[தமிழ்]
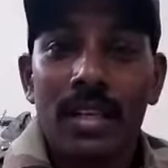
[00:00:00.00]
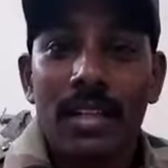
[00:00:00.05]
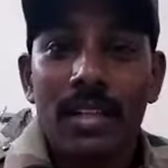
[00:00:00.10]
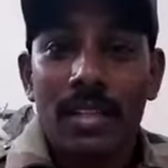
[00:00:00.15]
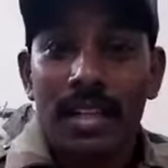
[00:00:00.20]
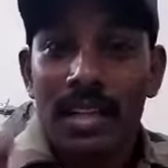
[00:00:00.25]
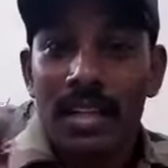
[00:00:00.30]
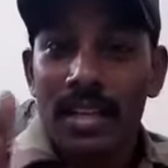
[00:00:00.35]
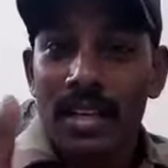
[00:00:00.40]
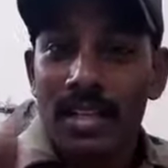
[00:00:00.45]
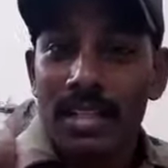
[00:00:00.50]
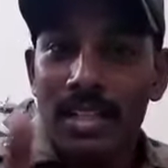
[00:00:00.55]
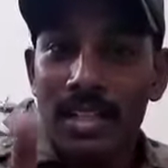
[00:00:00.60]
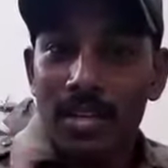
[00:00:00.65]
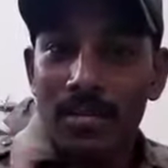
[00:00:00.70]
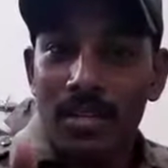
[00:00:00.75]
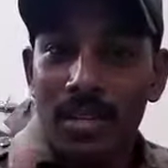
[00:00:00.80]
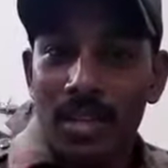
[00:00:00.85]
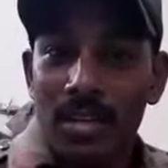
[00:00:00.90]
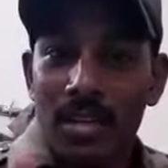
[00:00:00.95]
எத்தனை
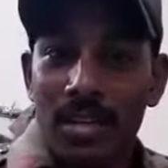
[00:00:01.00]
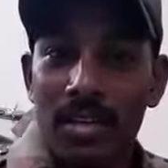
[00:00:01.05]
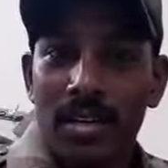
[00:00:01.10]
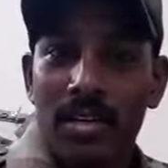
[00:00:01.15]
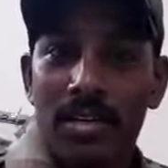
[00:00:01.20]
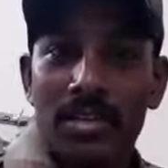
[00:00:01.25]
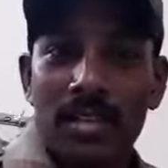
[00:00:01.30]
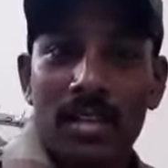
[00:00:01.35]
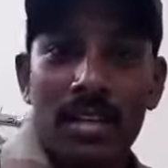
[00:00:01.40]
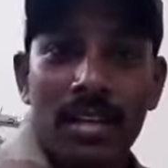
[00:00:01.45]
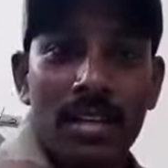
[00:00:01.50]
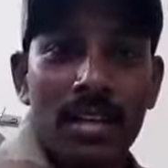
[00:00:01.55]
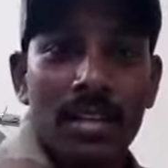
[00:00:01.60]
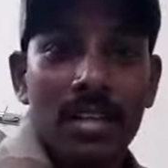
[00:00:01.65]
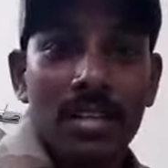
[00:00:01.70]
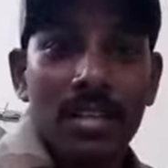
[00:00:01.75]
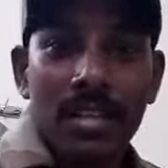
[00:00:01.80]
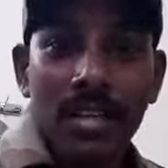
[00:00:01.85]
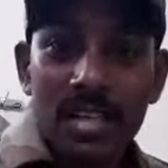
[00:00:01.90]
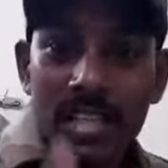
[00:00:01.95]
ரசிகர் மன்றம் இருக்குது சார்
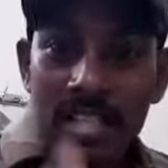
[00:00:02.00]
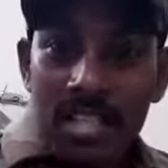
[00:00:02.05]
இன்னைக்கு